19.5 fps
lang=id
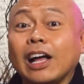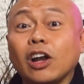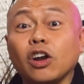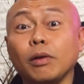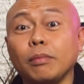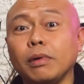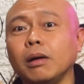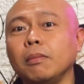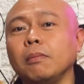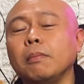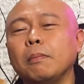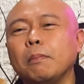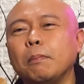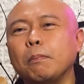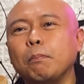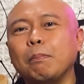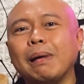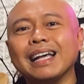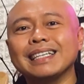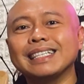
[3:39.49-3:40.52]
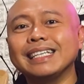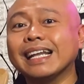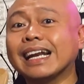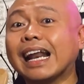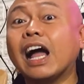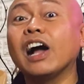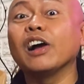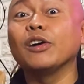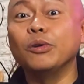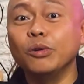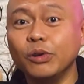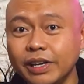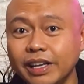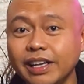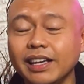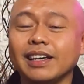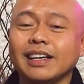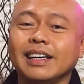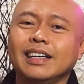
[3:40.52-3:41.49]
kalau memang masih ragu
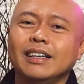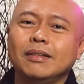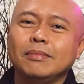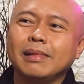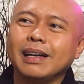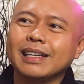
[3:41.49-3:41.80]
nih ya,